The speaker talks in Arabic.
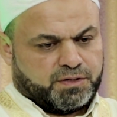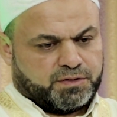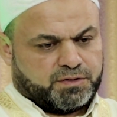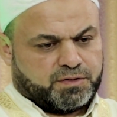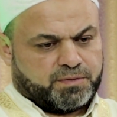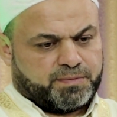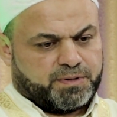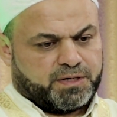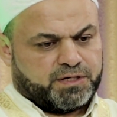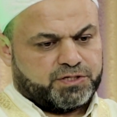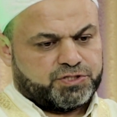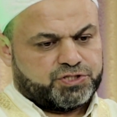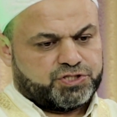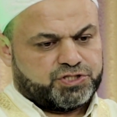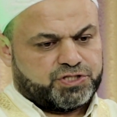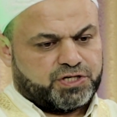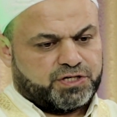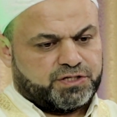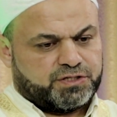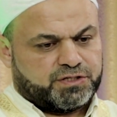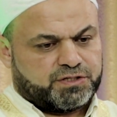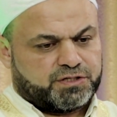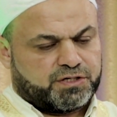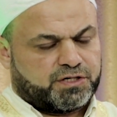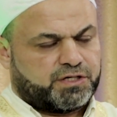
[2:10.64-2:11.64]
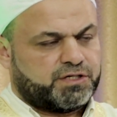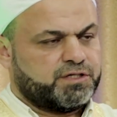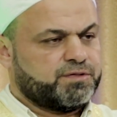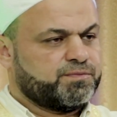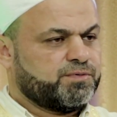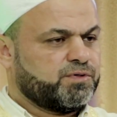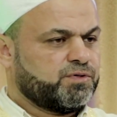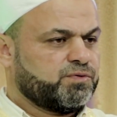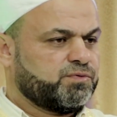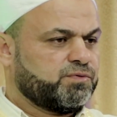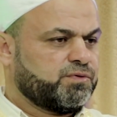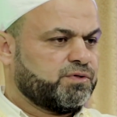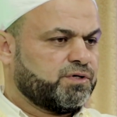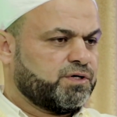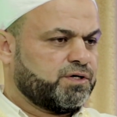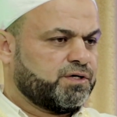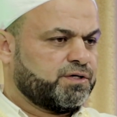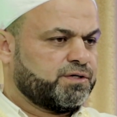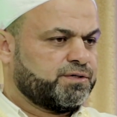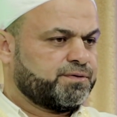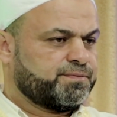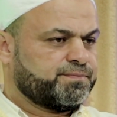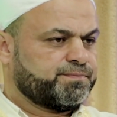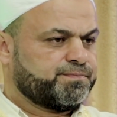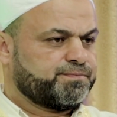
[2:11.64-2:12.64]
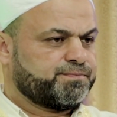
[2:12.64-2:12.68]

طبعا الشيخ رحمه الله